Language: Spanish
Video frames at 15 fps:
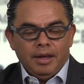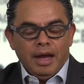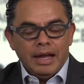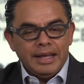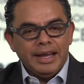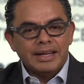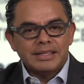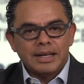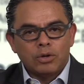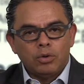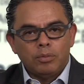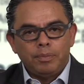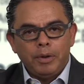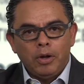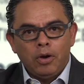Ayer se
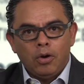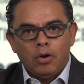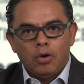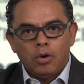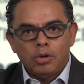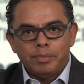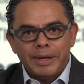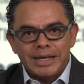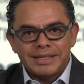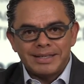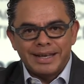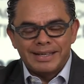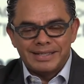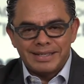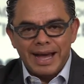cumplió un
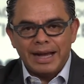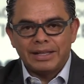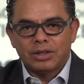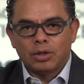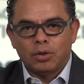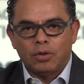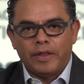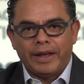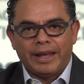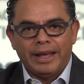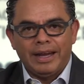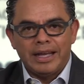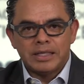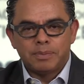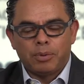mes exacto de que
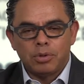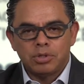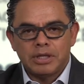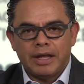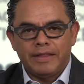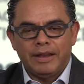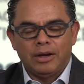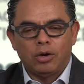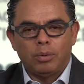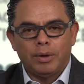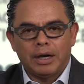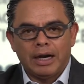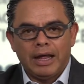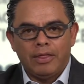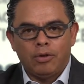la esposa del
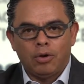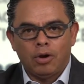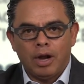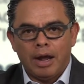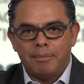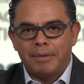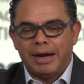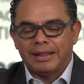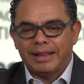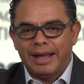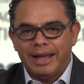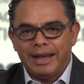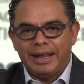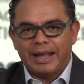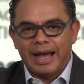gobernador Marta
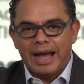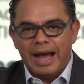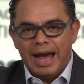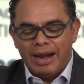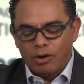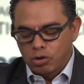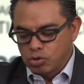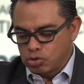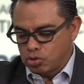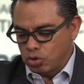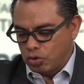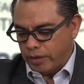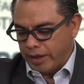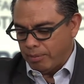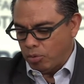Erika
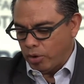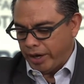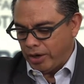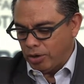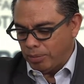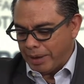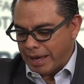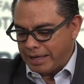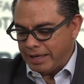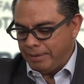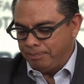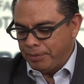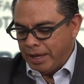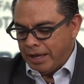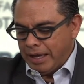Alonso de Moreno
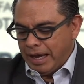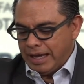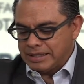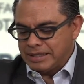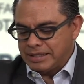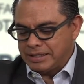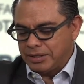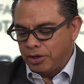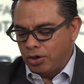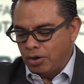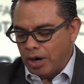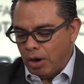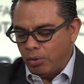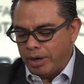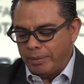Valle
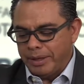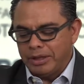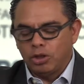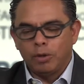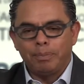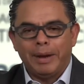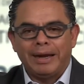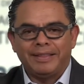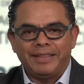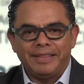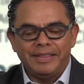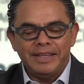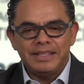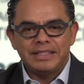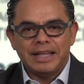asistió a un evento
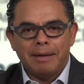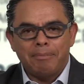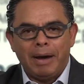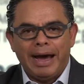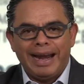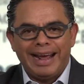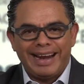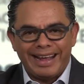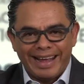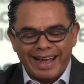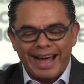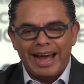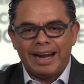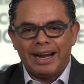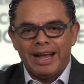partidista para
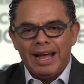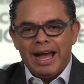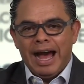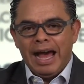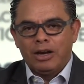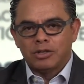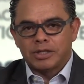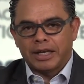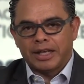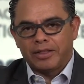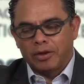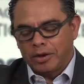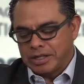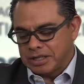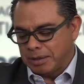arengar a los
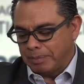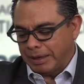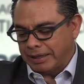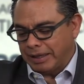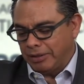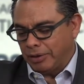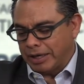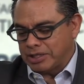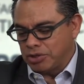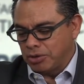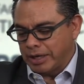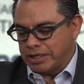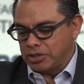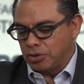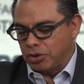seguidores del Partido
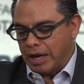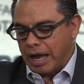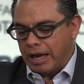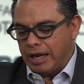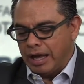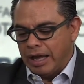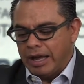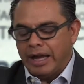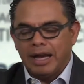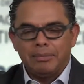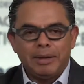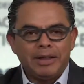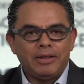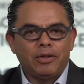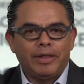Acción Nacional en
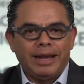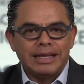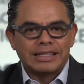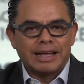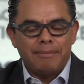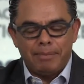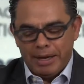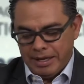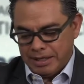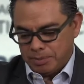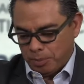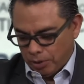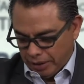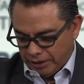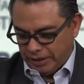medio de las campañas
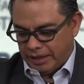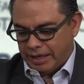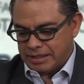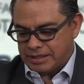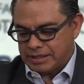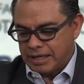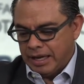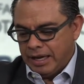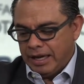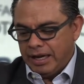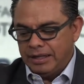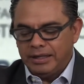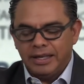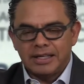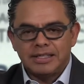políticas.
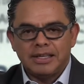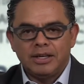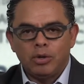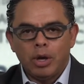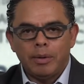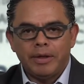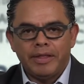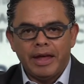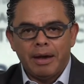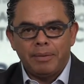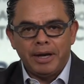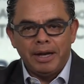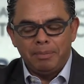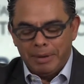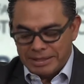El 19 de
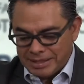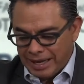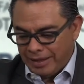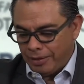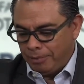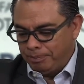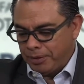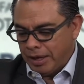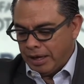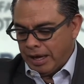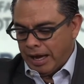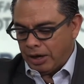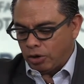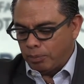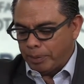abril pasado
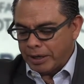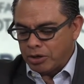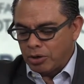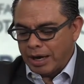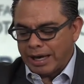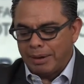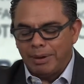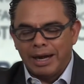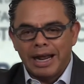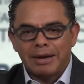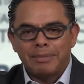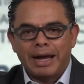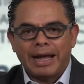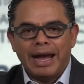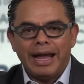acompañó a
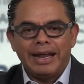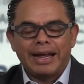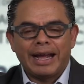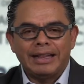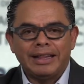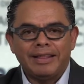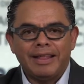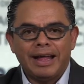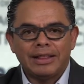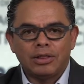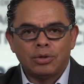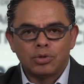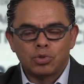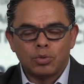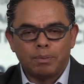Cabalán Macari,
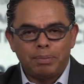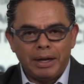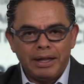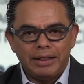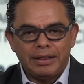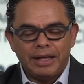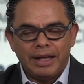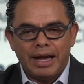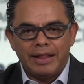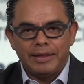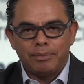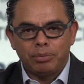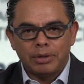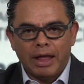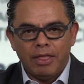candidato suplente a
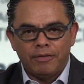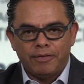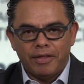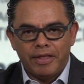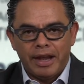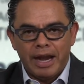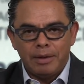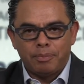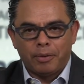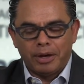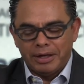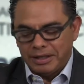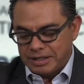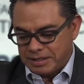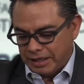diputado federal por
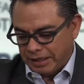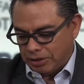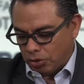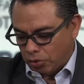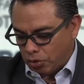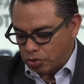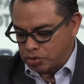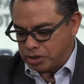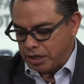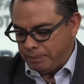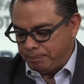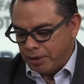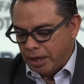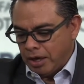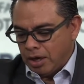el Distrito 12,